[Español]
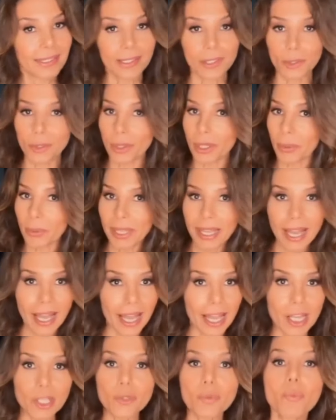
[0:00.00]
Y
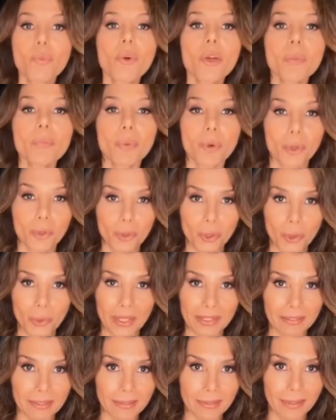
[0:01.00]
todavía es muy pronto
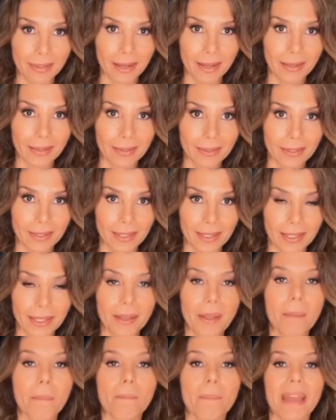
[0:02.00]
vaticinar si
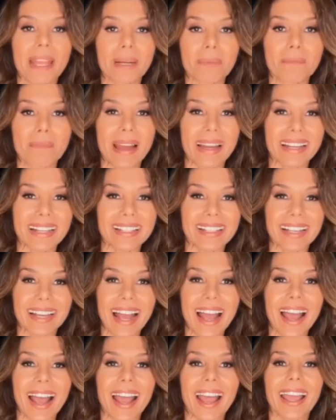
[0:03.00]

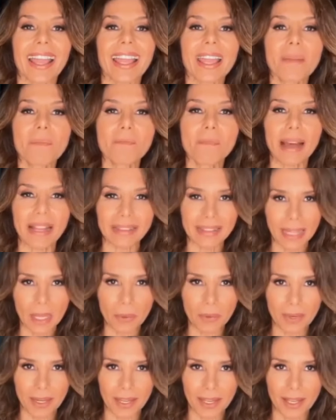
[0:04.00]
permanecerá
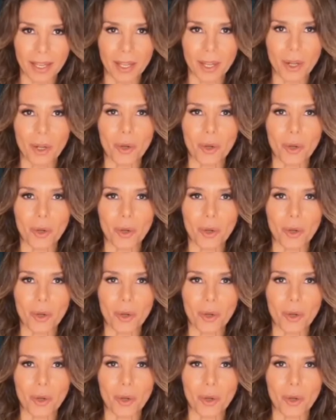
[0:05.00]
imbatible